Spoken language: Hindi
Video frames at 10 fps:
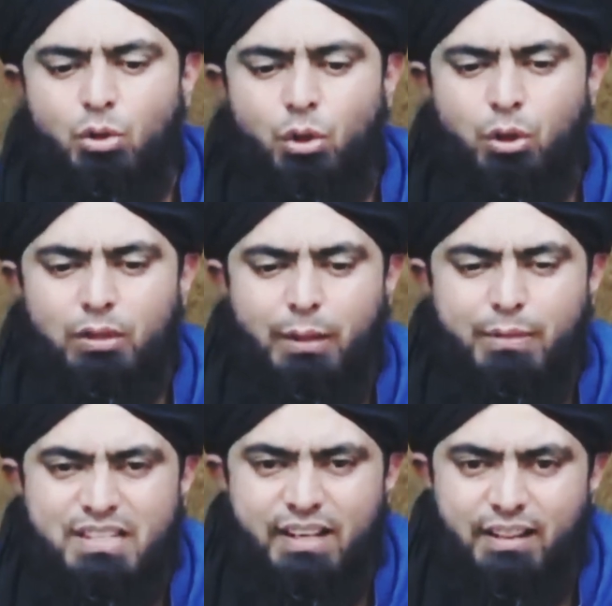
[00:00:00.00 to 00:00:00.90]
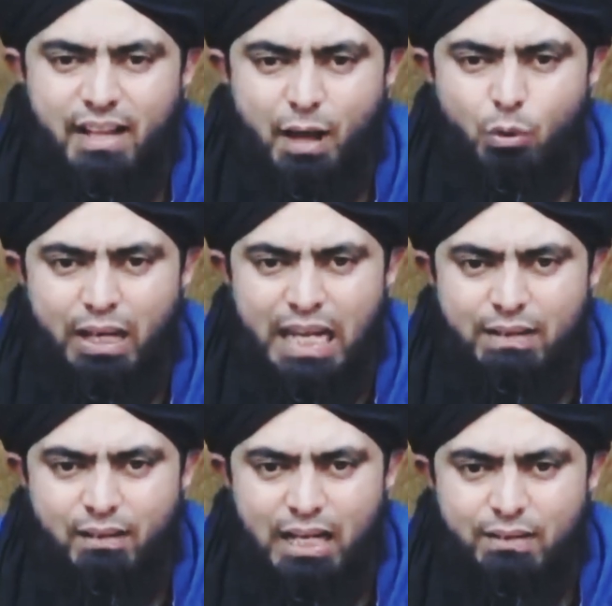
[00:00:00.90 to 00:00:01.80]
तो नबी सल्लल्लाहु
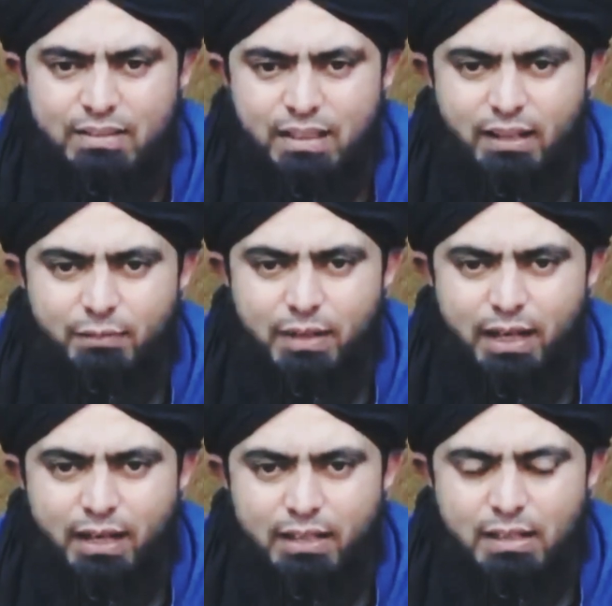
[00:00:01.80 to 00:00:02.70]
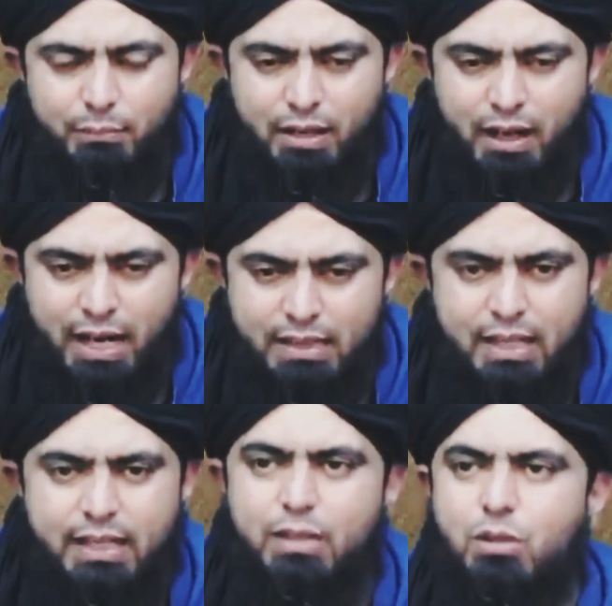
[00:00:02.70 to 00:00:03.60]
अलैहि वसल्लम ने जब कराइन
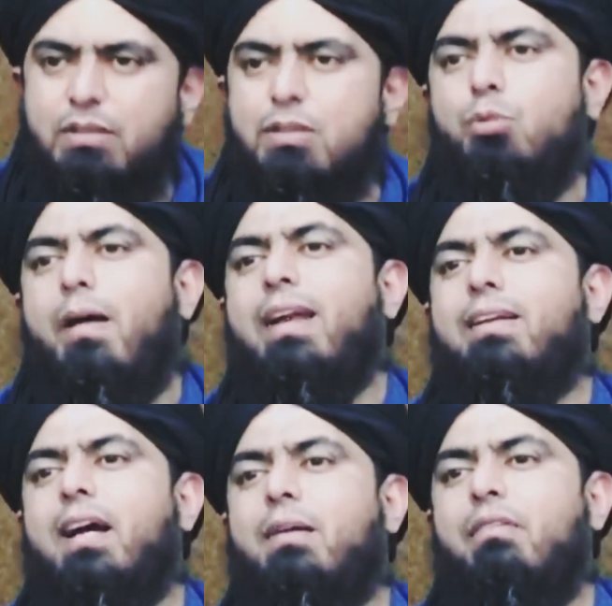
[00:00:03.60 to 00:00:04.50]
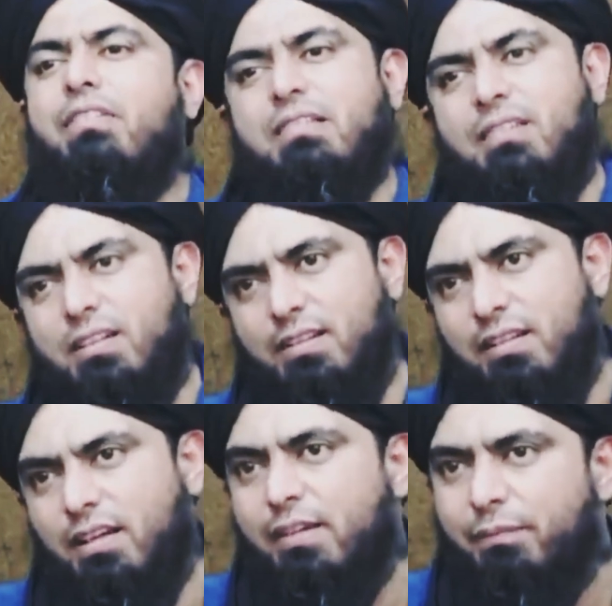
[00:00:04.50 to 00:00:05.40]
देखे तो हजरत जुबैर के हक में फैसला कर
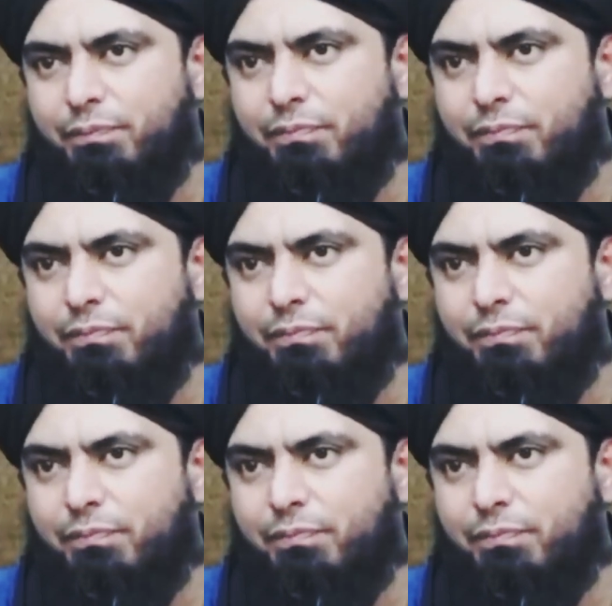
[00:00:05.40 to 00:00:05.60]
दिया